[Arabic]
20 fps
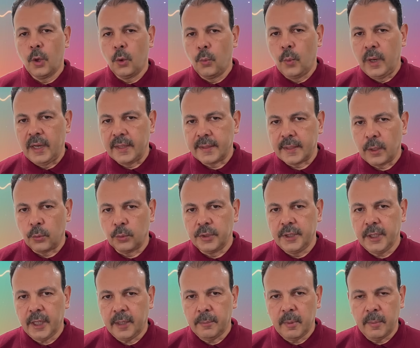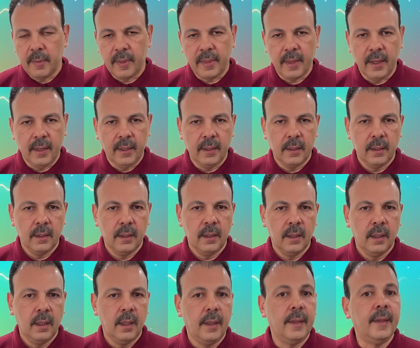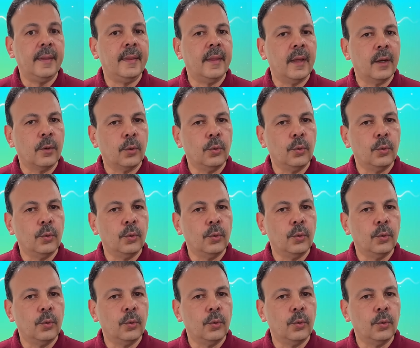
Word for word: وللتوضيح بمثال إذا